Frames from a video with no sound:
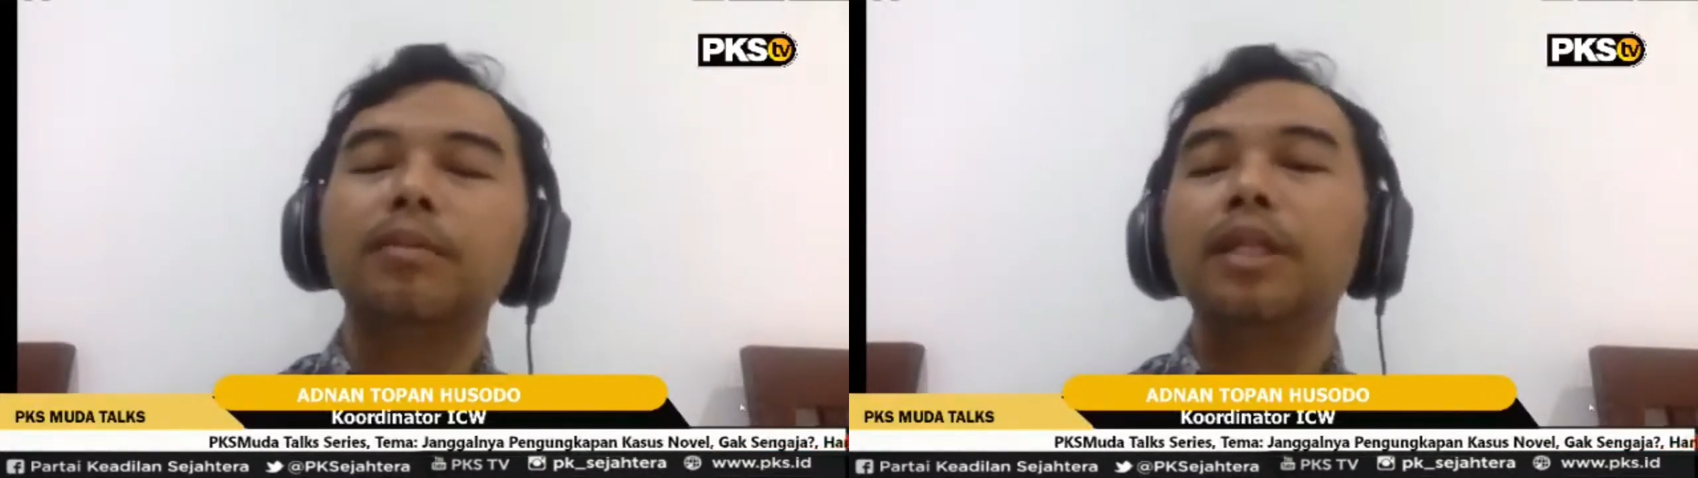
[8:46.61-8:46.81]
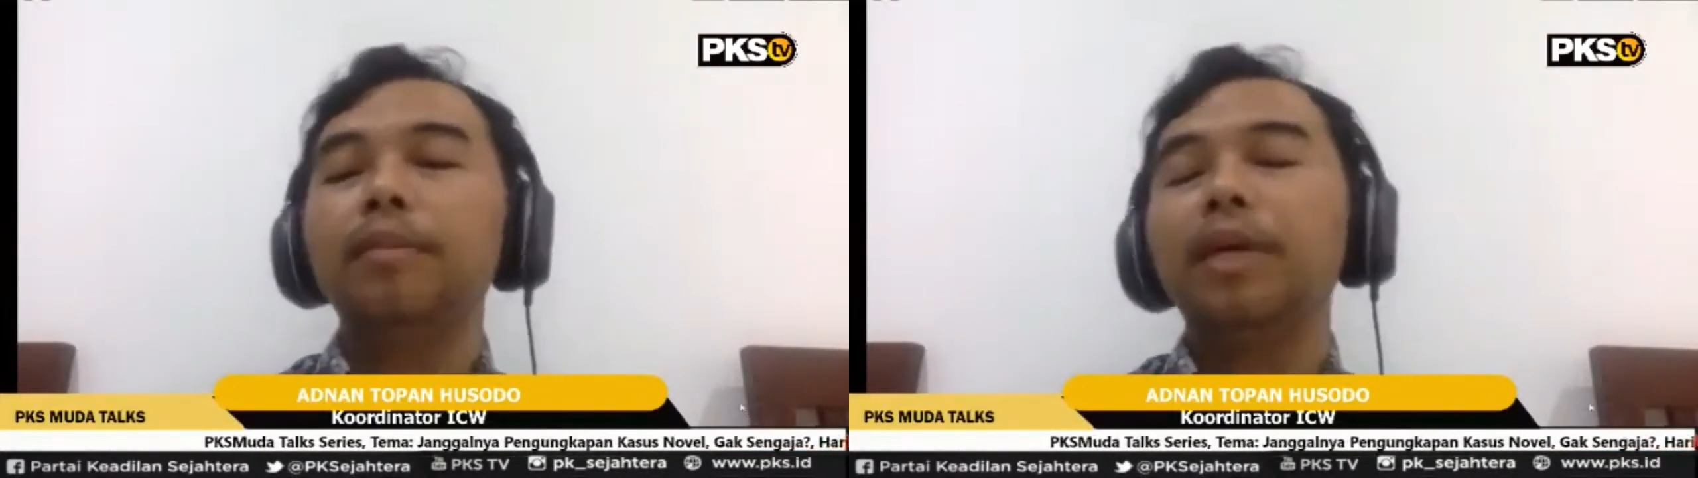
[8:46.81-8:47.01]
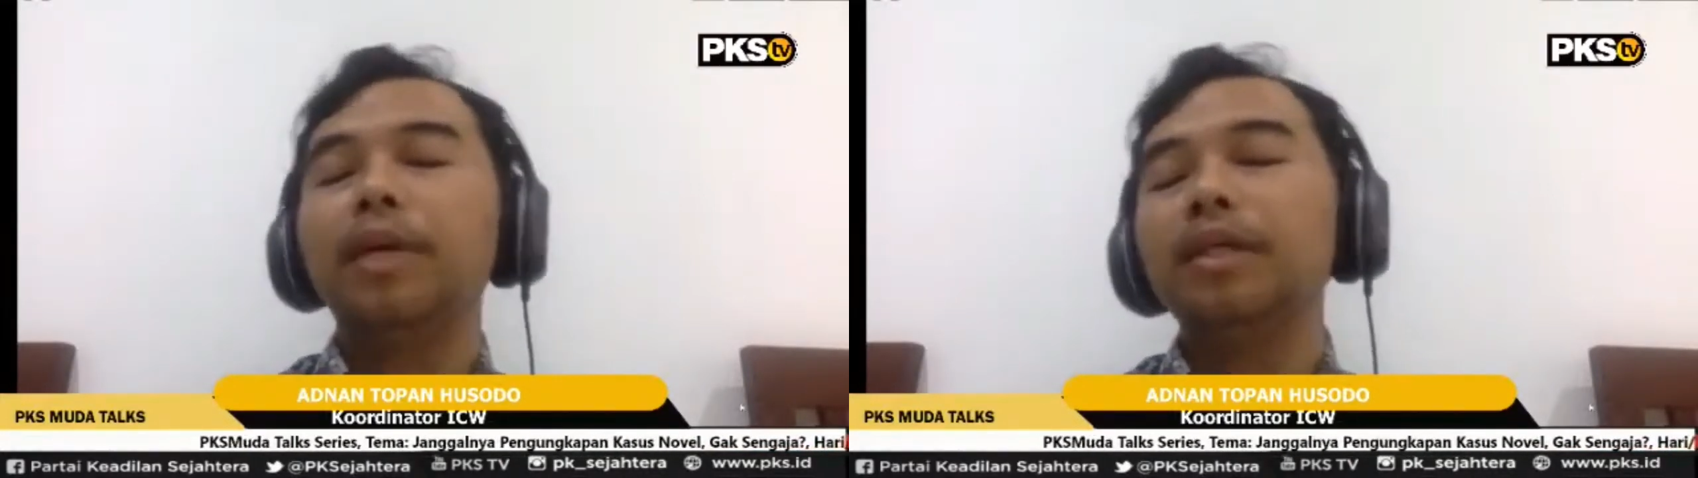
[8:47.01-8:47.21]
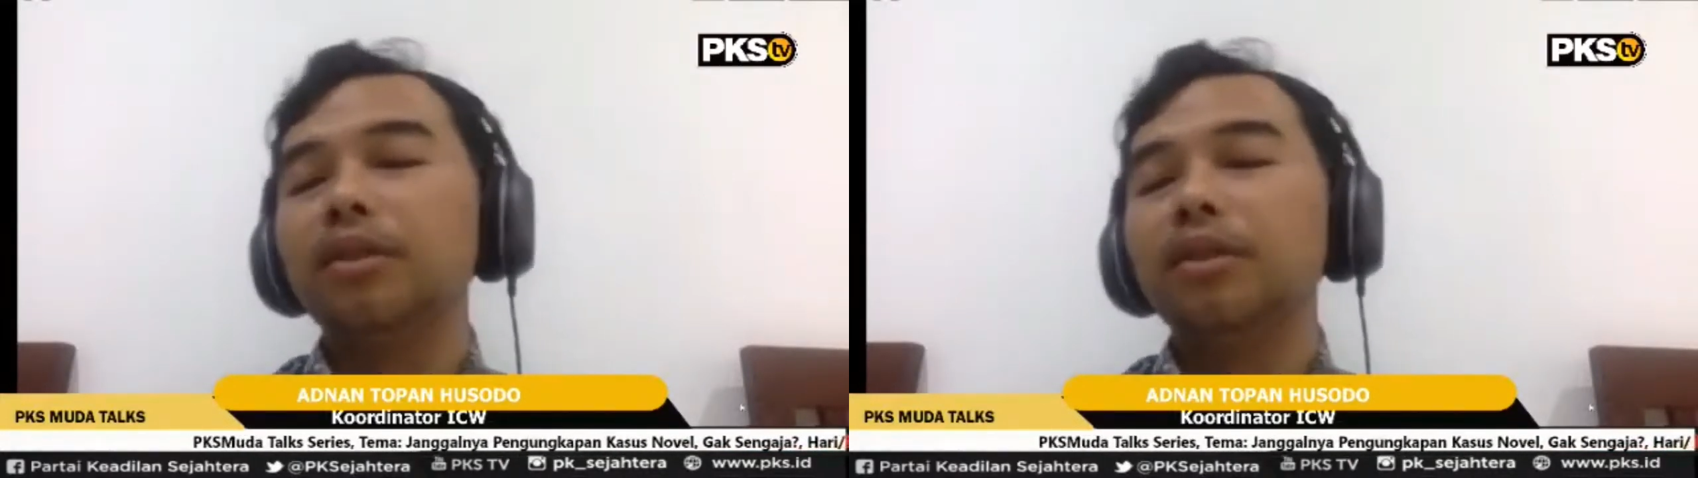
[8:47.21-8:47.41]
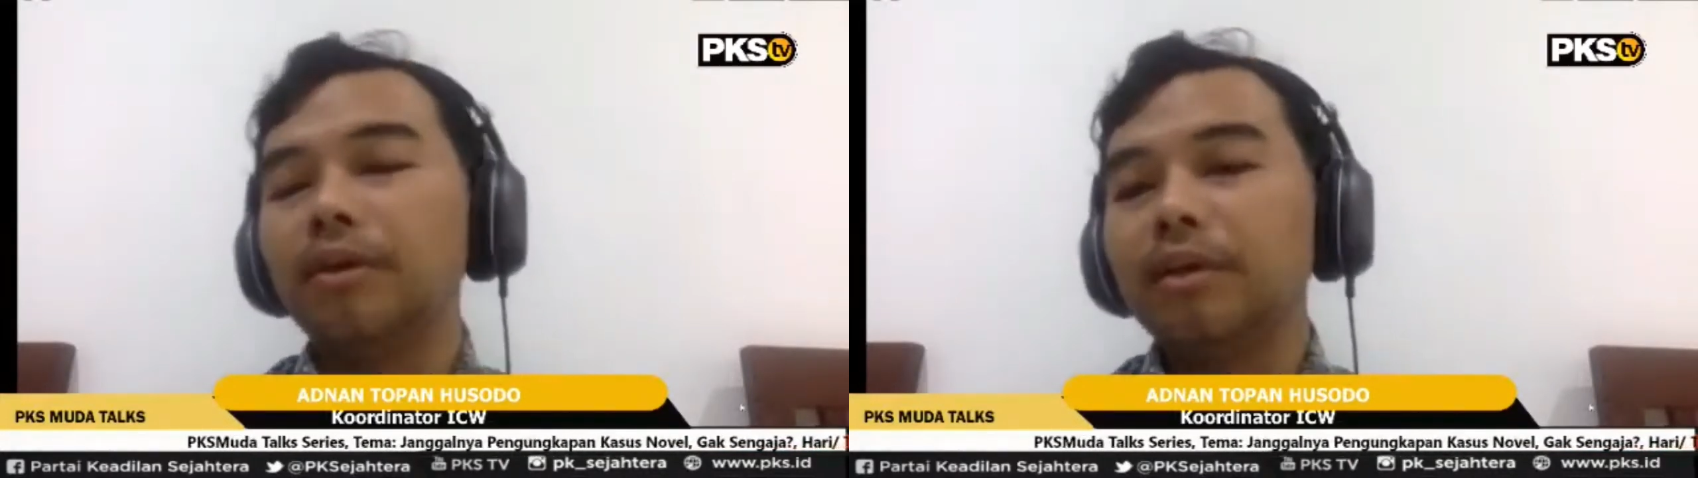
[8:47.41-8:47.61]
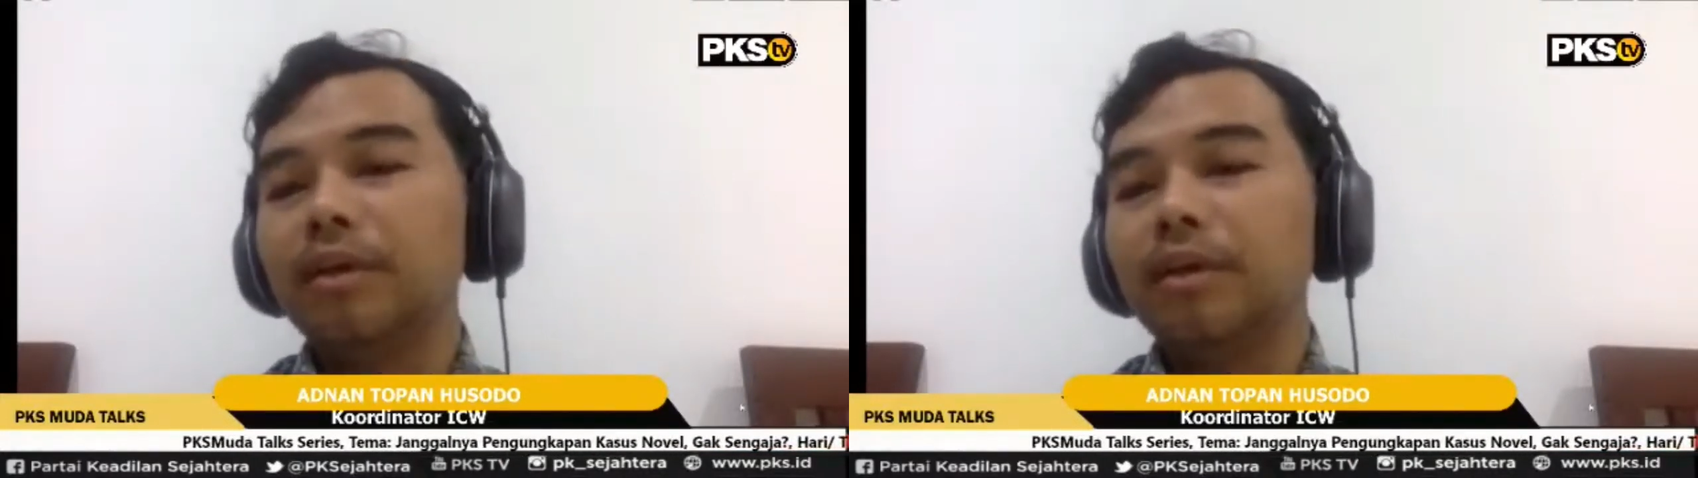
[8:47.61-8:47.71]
tiba-tiba anjlok